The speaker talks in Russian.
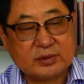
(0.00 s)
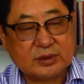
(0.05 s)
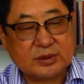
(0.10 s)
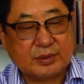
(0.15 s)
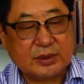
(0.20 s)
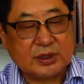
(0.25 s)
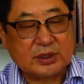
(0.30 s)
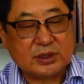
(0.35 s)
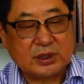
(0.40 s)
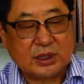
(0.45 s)
в
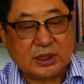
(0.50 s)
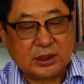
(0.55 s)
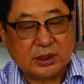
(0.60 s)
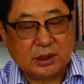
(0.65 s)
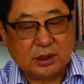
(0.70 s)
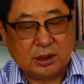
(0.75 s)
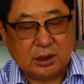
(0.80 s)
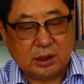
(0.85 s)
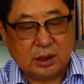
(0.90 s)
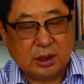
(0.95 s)

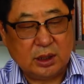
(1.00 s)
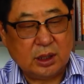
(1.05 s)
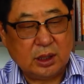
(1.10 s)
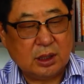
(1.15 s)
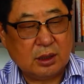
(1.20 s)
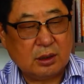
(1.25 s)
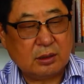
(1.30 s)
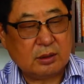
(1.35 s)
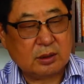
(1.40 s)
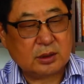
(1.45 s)
Узбекистане.
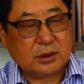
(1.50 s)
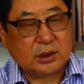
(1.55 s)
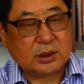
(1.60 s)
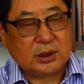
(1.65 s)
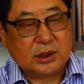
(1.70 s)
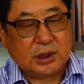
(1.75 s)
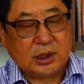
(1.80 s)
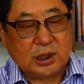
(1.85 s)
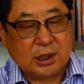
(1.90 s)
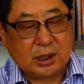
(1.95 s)
Вот
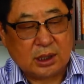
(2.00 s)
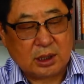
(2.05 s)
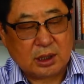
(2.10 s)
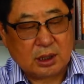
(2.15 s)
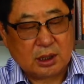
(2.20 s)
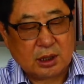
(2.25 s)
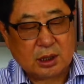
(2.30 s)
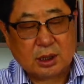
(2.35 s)
книга